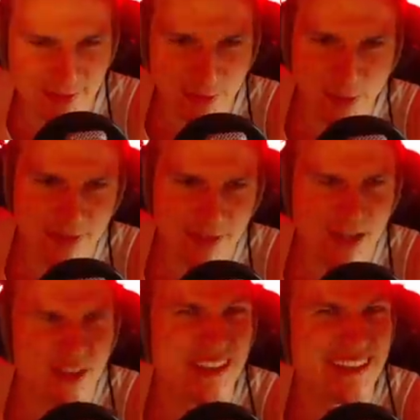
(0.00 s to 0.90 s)
gut und ich
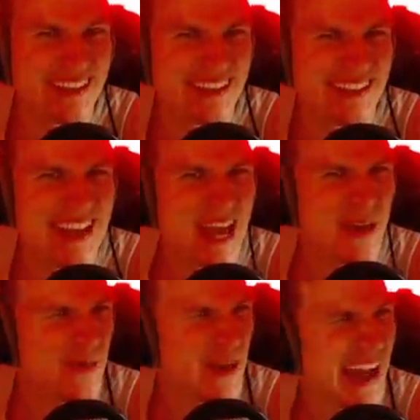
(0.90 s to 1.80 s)
hoffe, ihr seid
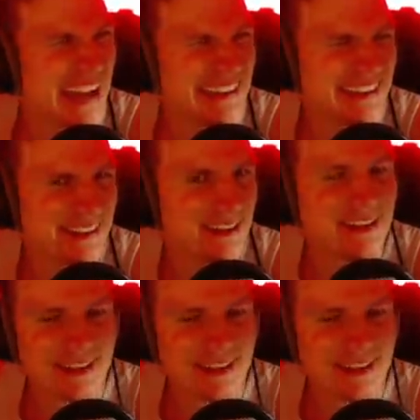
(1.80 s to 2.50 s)
bereit.